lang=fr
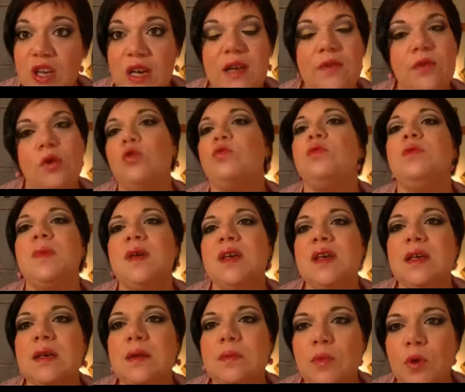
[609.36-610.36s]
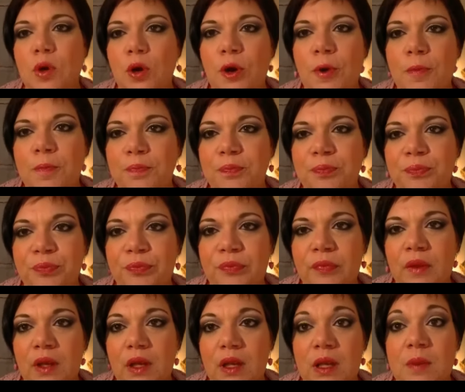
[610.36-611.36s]
à lèvres en lui-même euh,
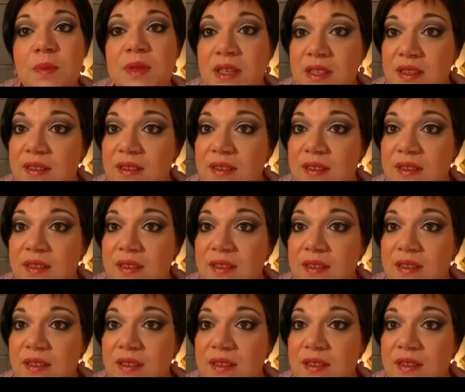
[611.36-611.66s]
est bien